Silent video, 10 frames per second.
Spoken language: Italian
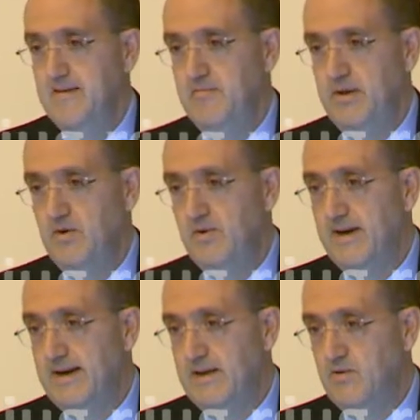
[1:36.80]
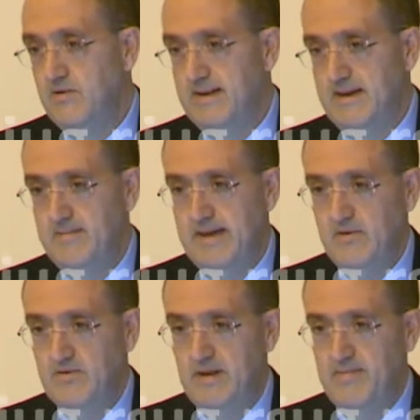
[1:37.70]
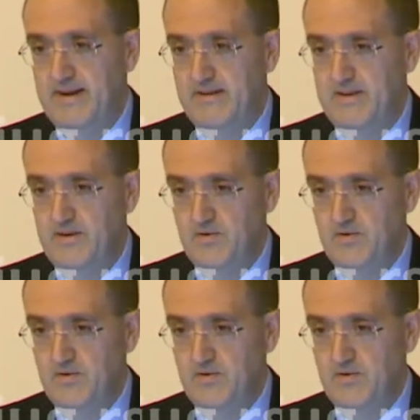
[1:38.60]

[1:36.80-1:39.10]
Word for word: però credo che almeno da parte